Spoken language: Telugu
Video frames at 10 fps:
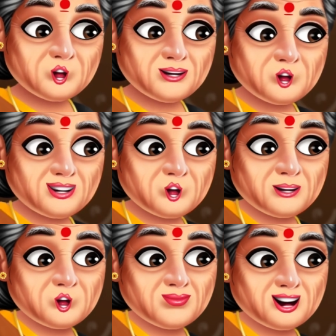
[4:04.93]

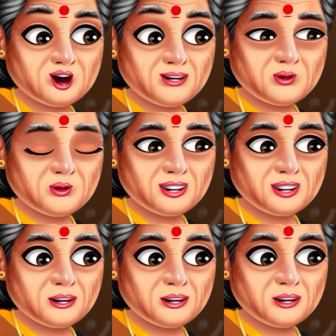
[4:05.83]
టపాసులు తయారు చేసి
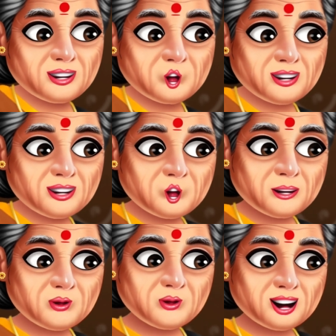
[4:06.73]
ఆ కుండలో